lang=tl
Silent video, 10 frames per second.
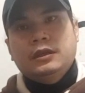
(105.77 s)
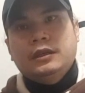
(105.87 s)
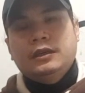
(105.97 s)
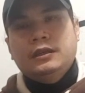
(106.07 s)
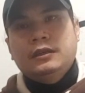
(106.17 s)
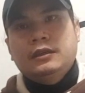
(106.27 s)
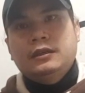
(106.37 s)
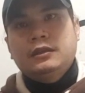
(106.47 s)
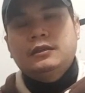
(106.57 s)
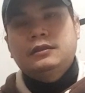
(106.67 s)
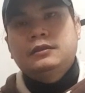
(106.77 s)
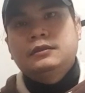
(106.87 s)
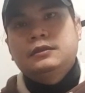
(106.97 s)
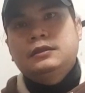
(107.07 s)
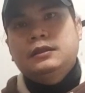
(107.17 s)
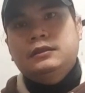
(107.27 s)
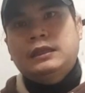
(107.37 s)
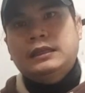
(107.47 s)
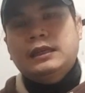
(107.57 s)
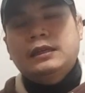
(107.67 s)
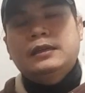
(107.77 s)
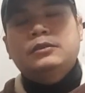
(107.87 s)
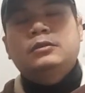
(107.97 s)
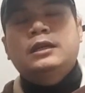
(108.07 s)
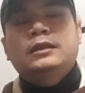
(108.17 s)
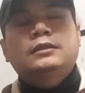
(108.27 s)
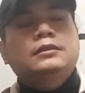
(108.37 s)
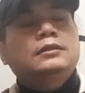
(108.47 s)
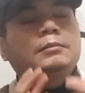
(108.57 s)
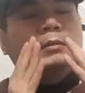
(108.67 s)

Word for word: Eh, nagtataka ako guys,